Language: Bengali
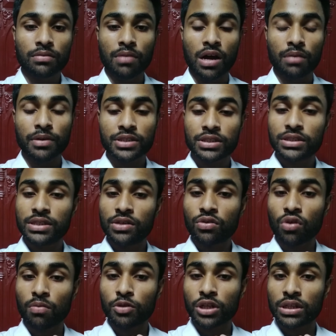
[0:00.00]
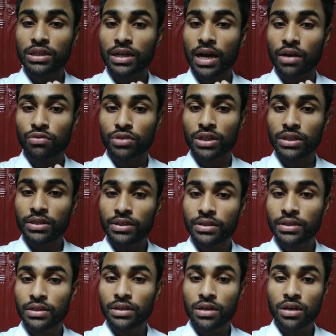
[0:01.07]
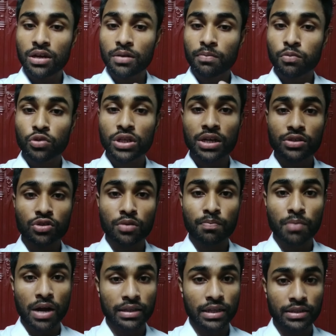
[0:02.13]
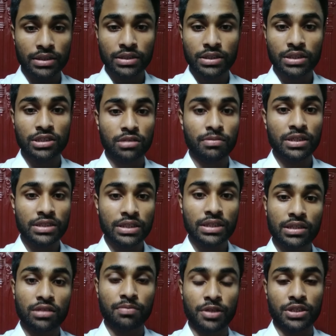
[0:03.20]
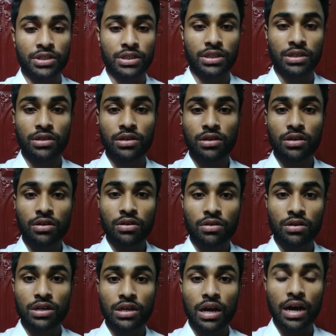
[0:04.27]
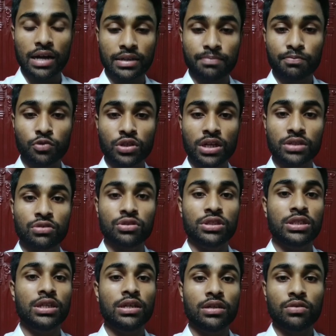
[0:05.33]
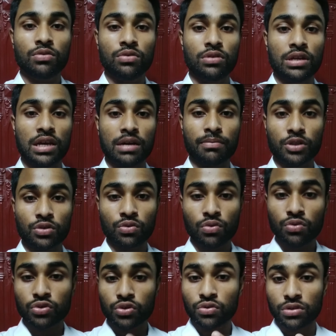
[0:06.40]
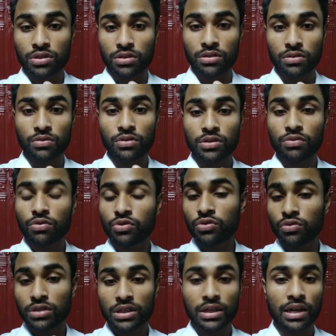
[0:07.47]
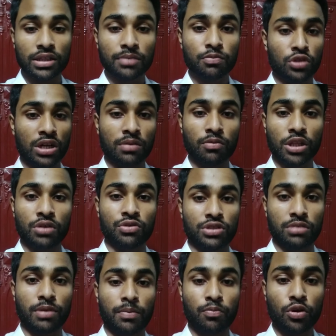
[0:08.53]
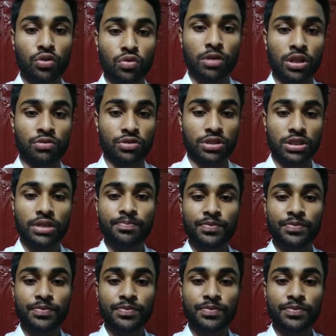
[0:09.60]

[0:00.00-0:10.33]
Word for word: ফার্মাসিস্টের অবদানের কারণেই প্রোডাক্ট অফ বাংলাদেশ হিসেবে স্বীকৃতি পেয়েছে আর এই প্রোডাক্ট হচ্ছে একমাত্র ওষুধ ওই ওষুধকে এখানে প্রোডাক্ট বলা হচ্ছে বা পণ্য বলা হচ্ছে